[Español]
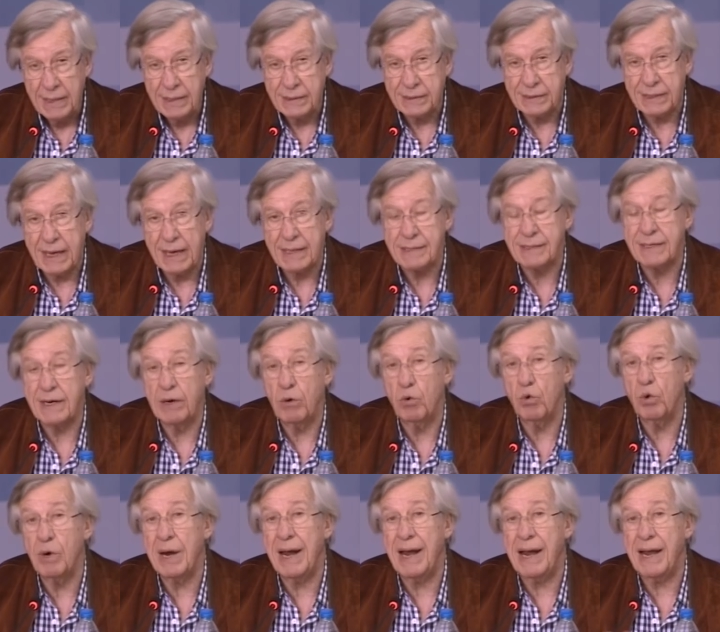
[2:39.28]
Se
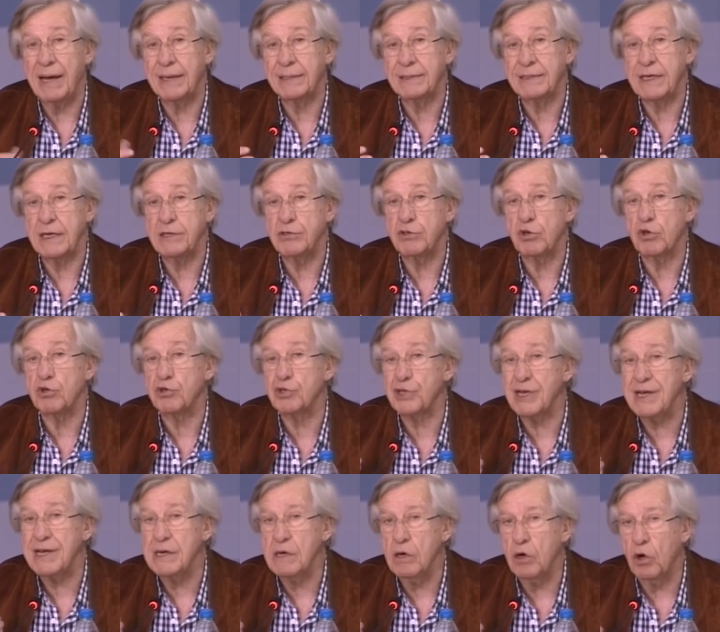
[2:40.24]
asegura el acceso
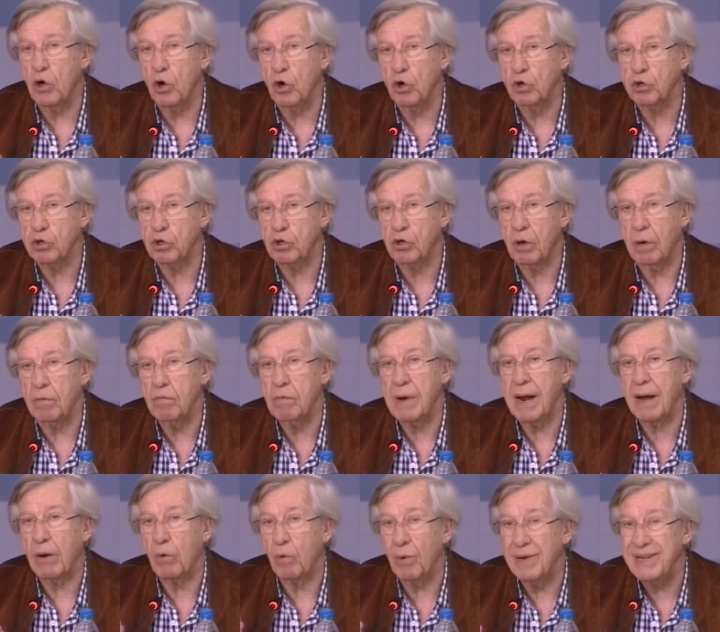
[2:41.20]
sin costo a
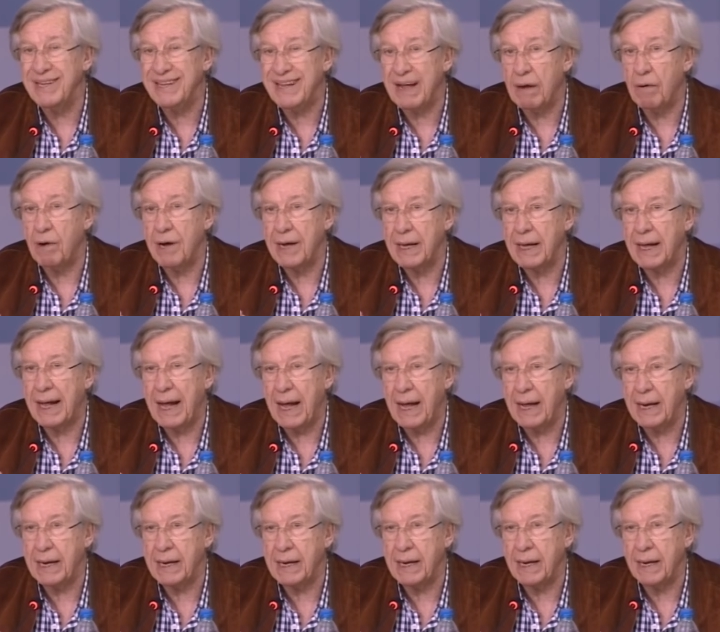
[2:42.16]
una cuenta
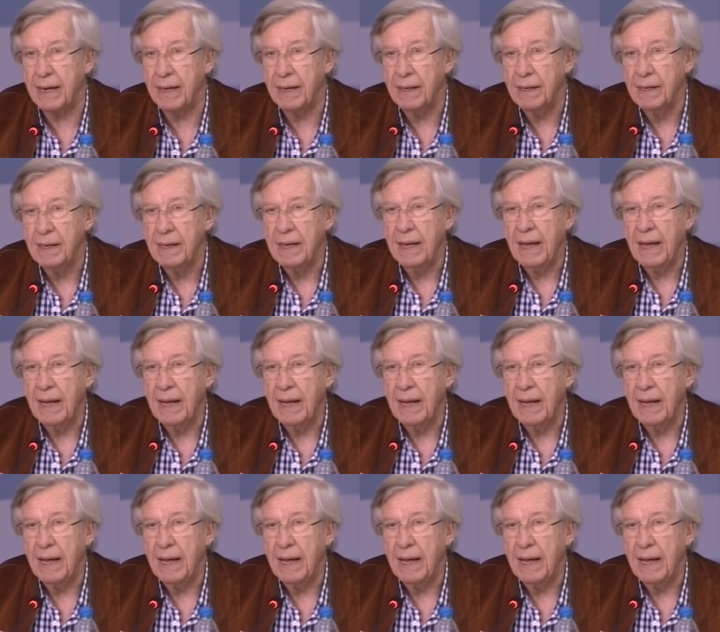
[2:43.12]
bancaria